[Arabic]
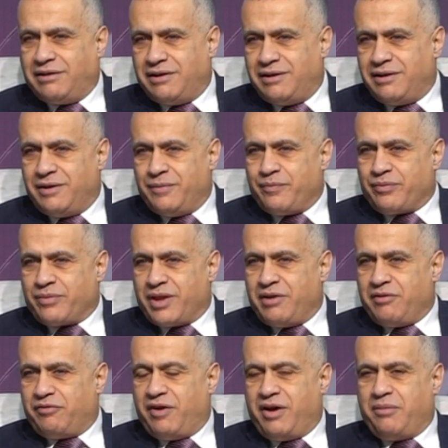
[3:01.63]
العدل
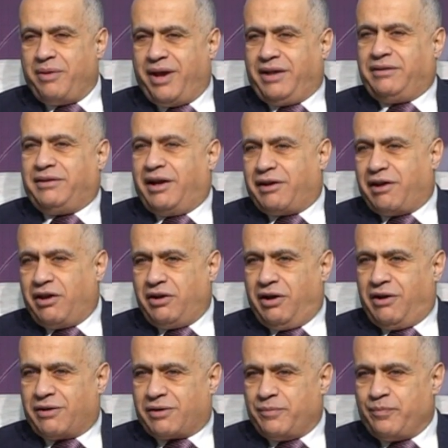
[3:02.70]
نعم فما عندك
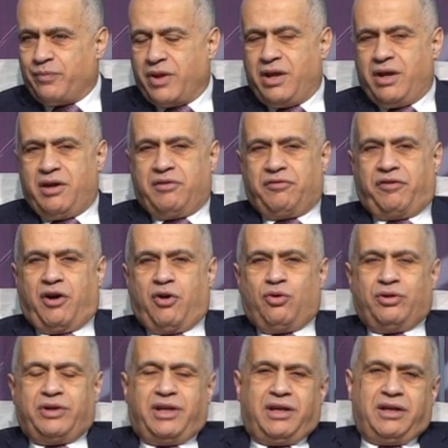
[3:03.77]
خيار
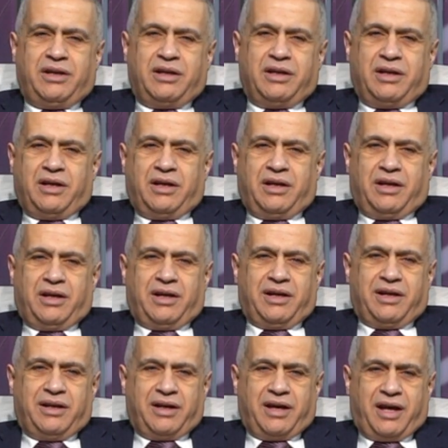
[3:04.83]
فهون
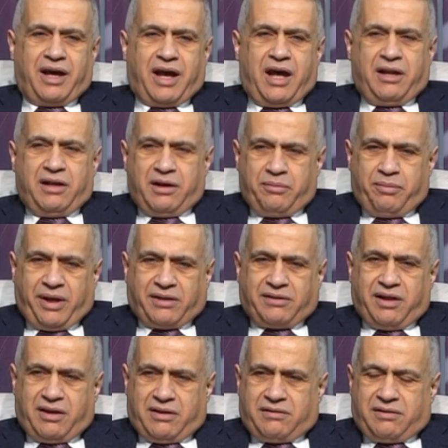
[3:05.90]
آه، انا
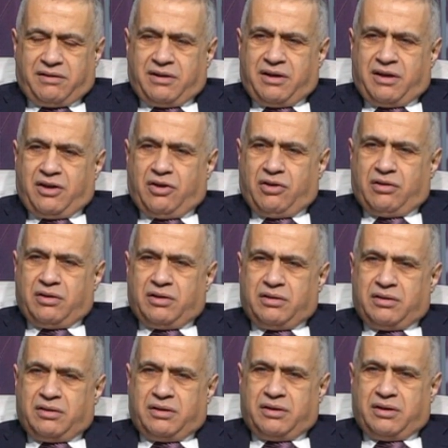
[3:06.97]
بعتقد
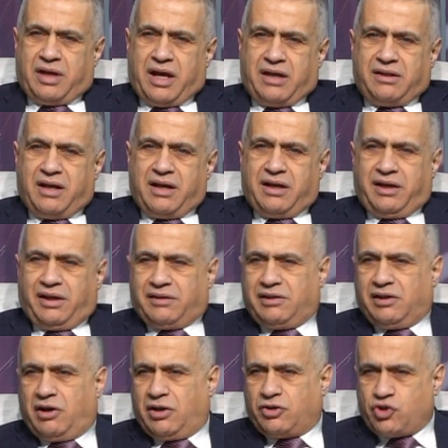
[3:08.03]
هيدا
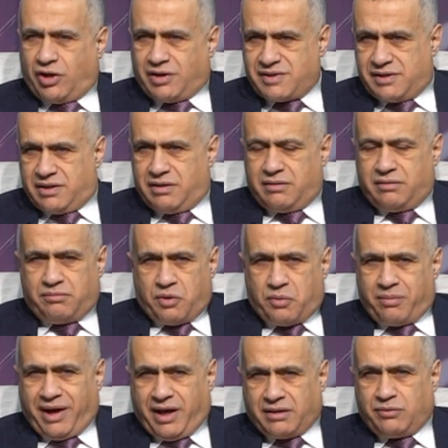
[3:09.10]
اعتقاد شخصي
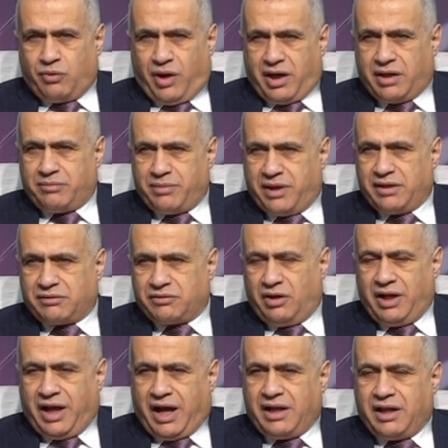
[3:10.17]
من بعد واحد ما
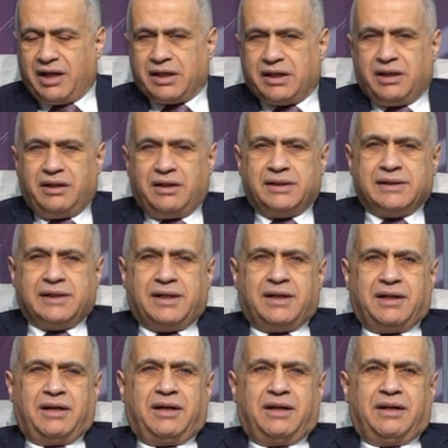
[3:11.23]
يطلع على كل
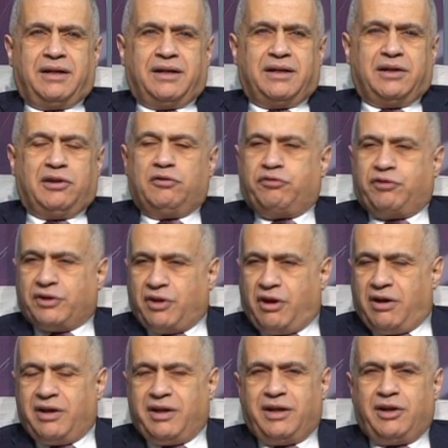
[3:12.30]
آه،
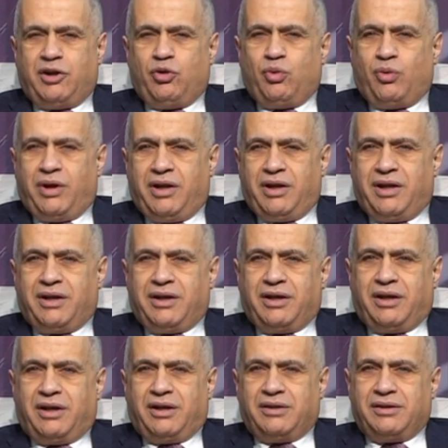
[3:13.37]
الفضائل
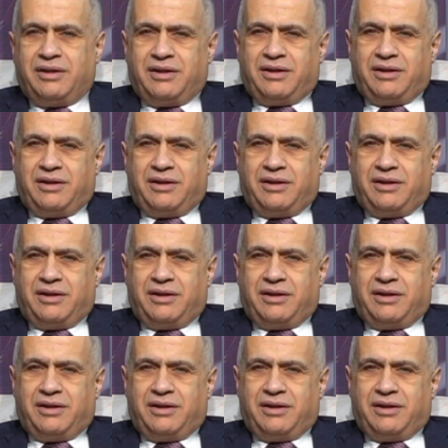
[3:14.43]
وال